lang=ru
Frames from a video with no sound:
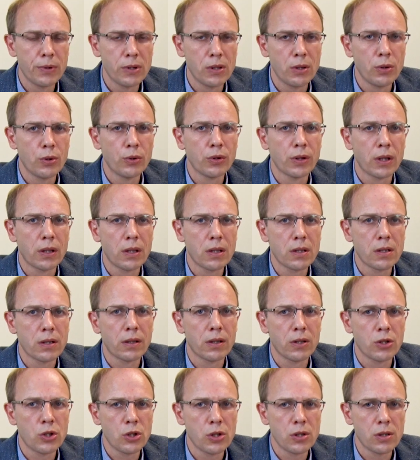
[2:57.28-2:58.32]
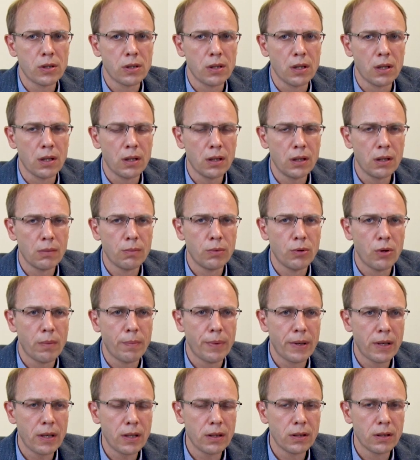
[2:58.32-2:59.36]
поделен на несколько частей. Это была
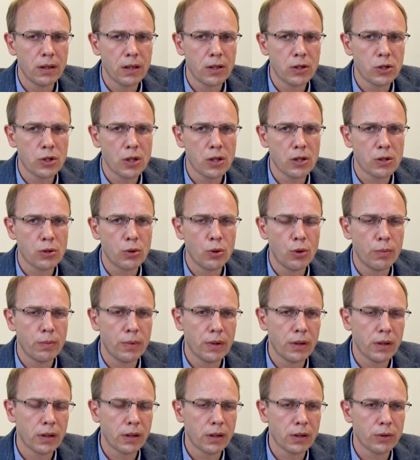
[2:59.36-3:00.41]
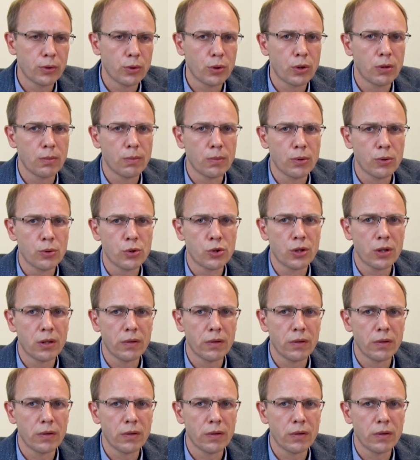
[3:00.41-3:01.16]
парадная часть дома, о которой мы уже